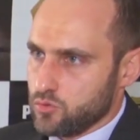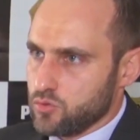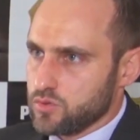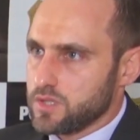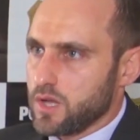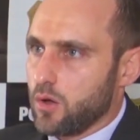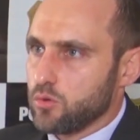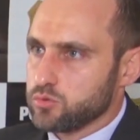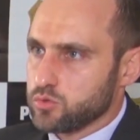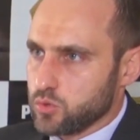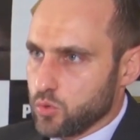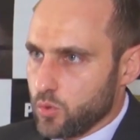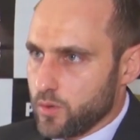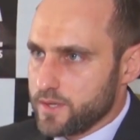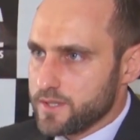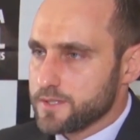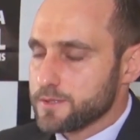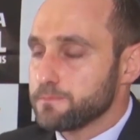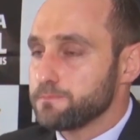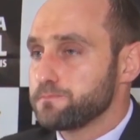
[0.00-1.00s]
dos
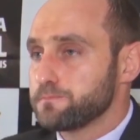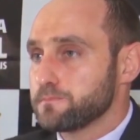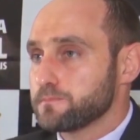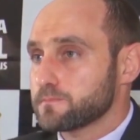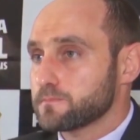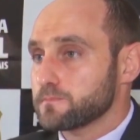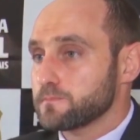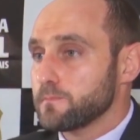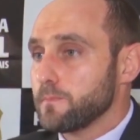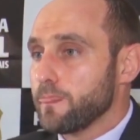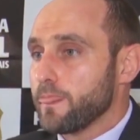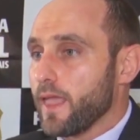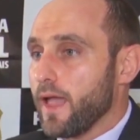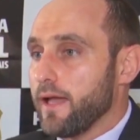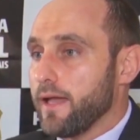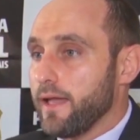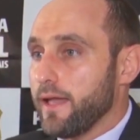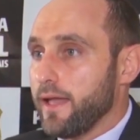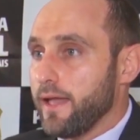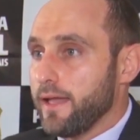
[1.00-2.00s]
autores
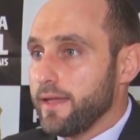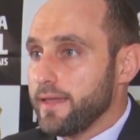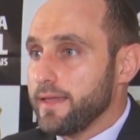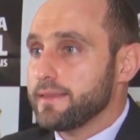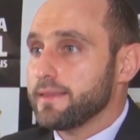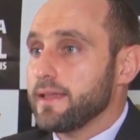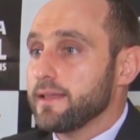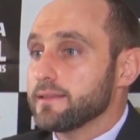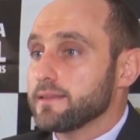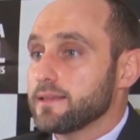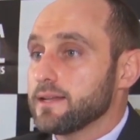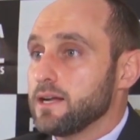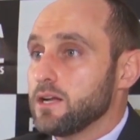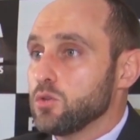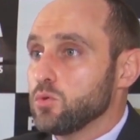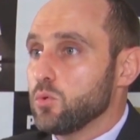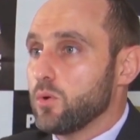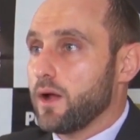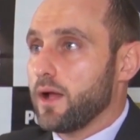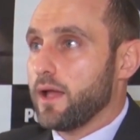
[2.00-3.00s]
é, e
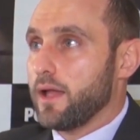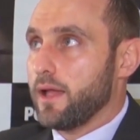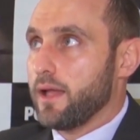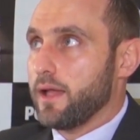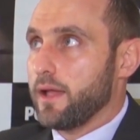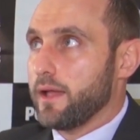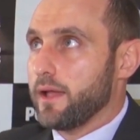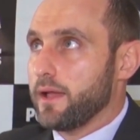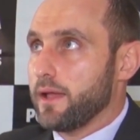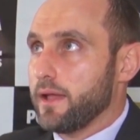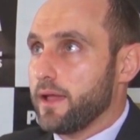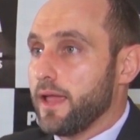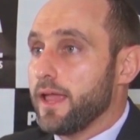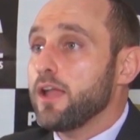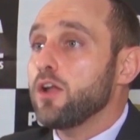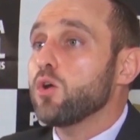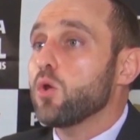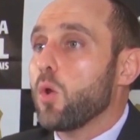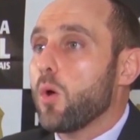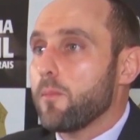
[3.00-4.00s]
tentando é,
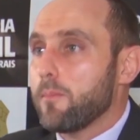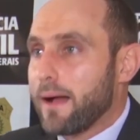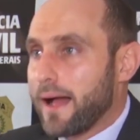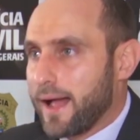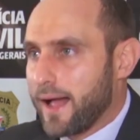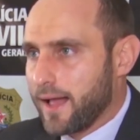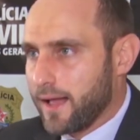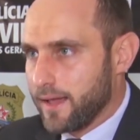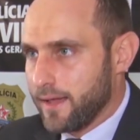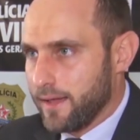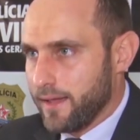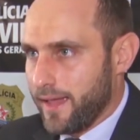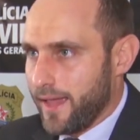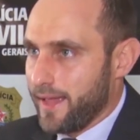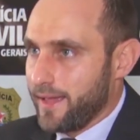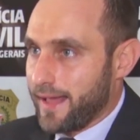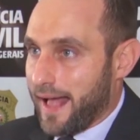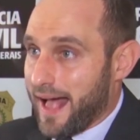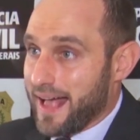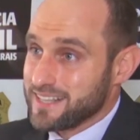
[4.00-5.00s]
englobar
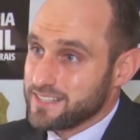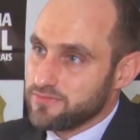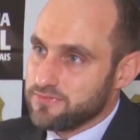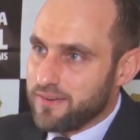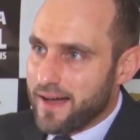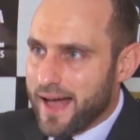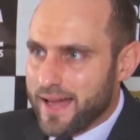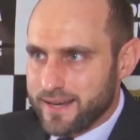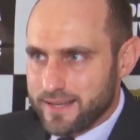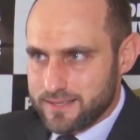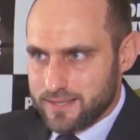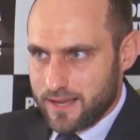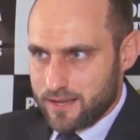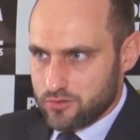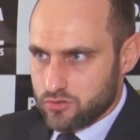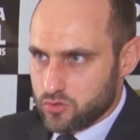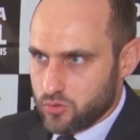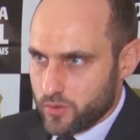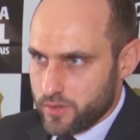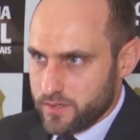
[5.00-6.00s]
as várias
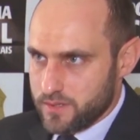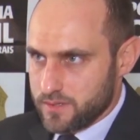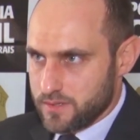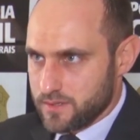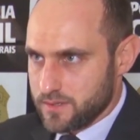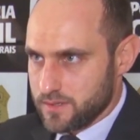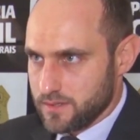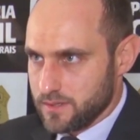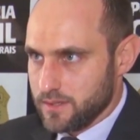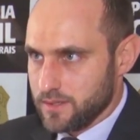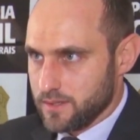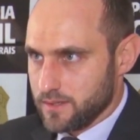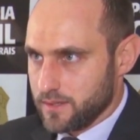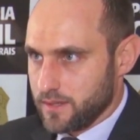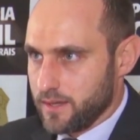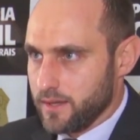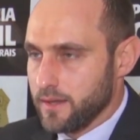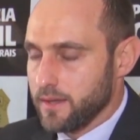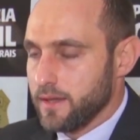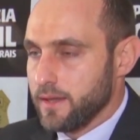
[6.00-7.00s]
ações
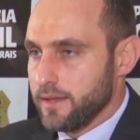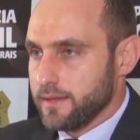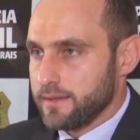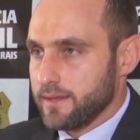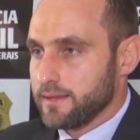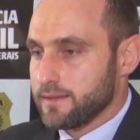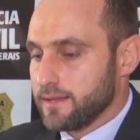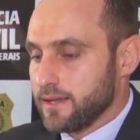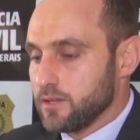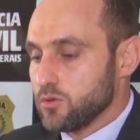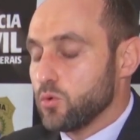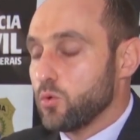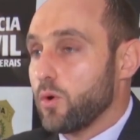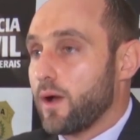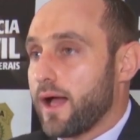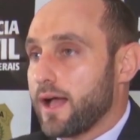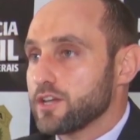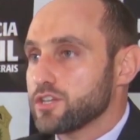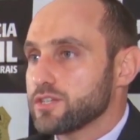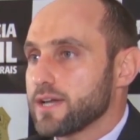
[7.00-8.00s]
né?
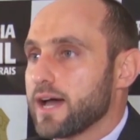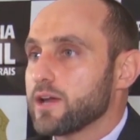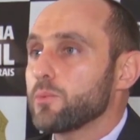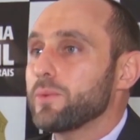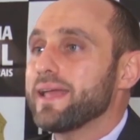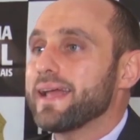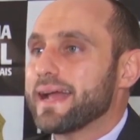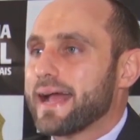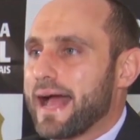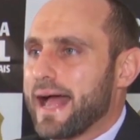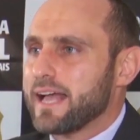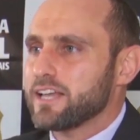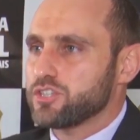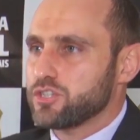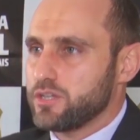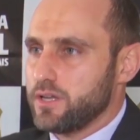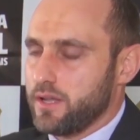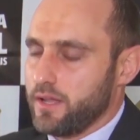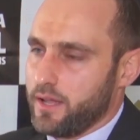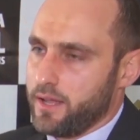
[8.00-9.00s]
tentando achar um
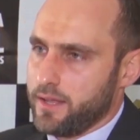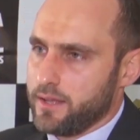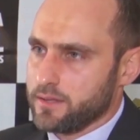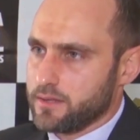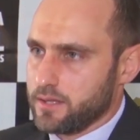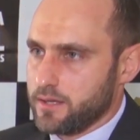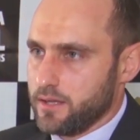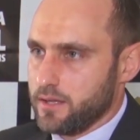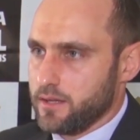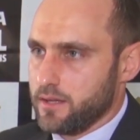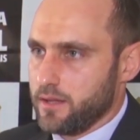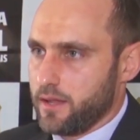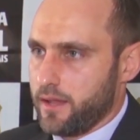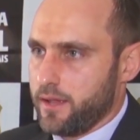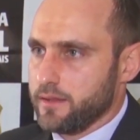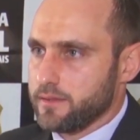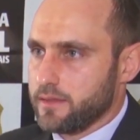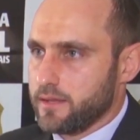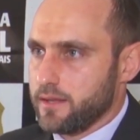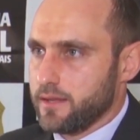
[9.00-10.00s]
encaixe entre,
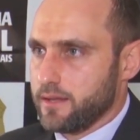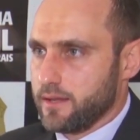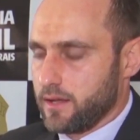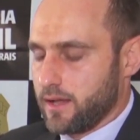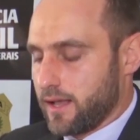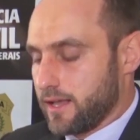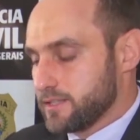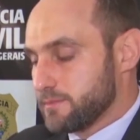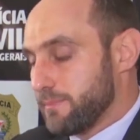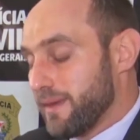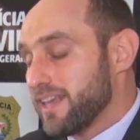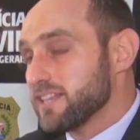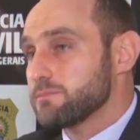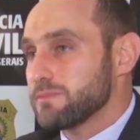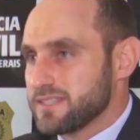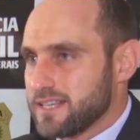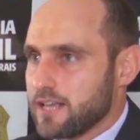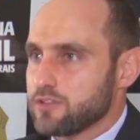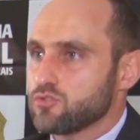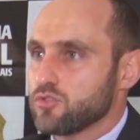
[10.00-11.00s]
entre as
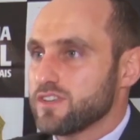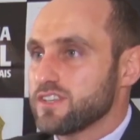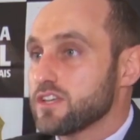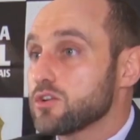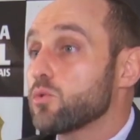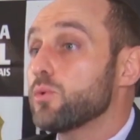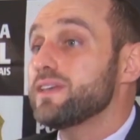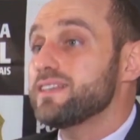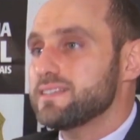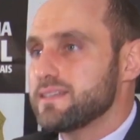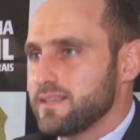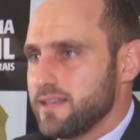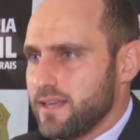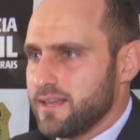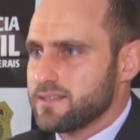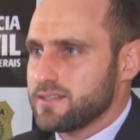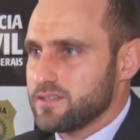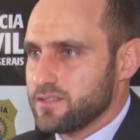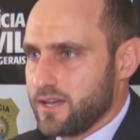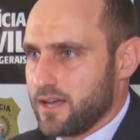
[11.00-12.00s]
mesmas ações, a
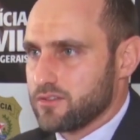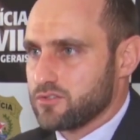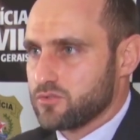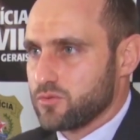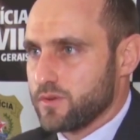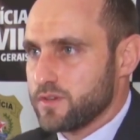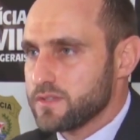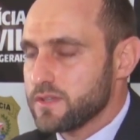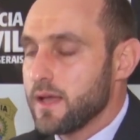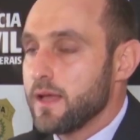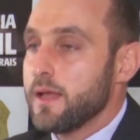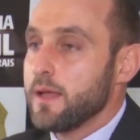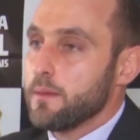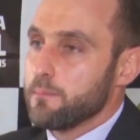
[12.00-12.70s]
coincidência de ações